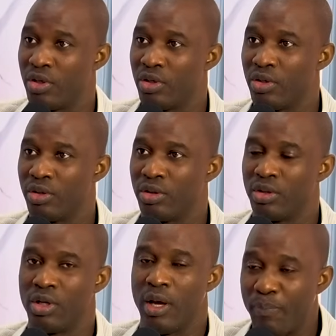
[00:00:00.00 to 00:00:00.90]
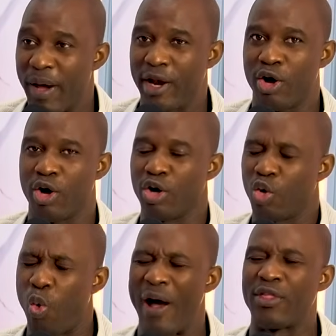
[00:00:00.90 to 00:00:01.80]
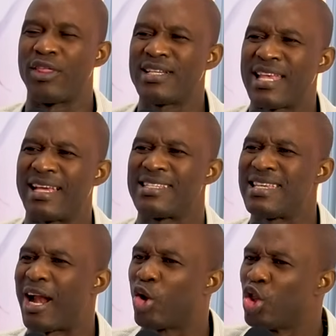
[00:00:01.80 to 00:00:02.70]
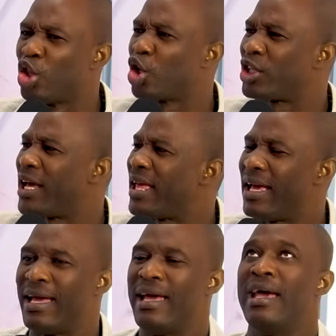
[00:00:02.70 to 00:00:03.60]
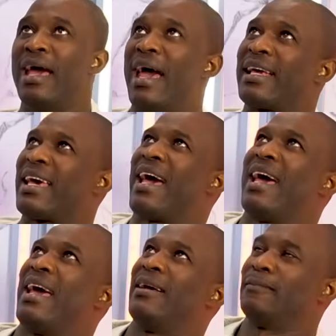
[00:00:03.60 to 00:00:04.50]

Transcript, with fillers: Sí. Pero cuando dice, si alguno no tiene, es que,